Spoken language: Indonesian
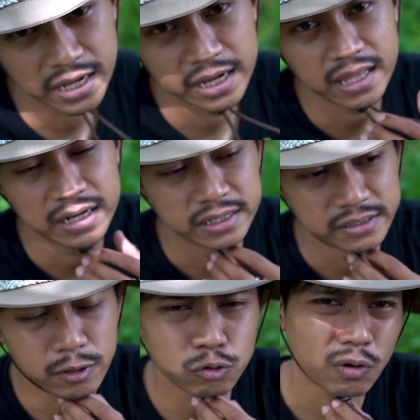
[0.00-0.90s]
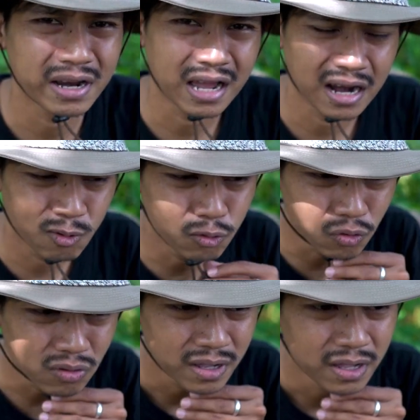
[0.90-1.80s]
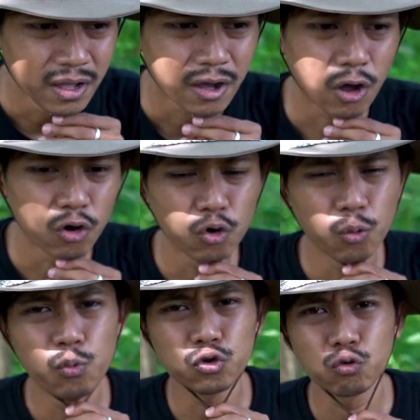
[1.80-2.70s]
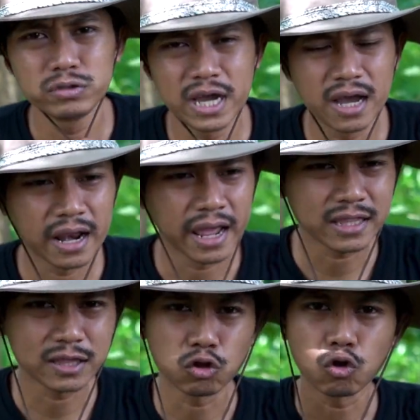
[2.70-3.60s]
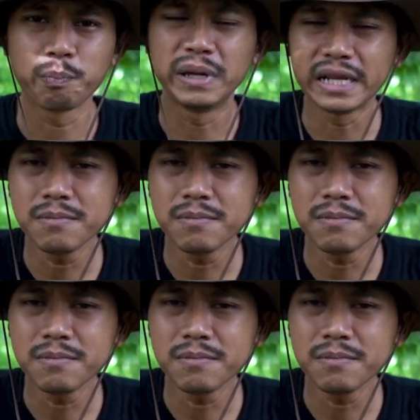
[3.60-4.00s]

hat kayak tadi. Jadi untuk anak-anak gunung, kalau lu butuh jungle hat atau topi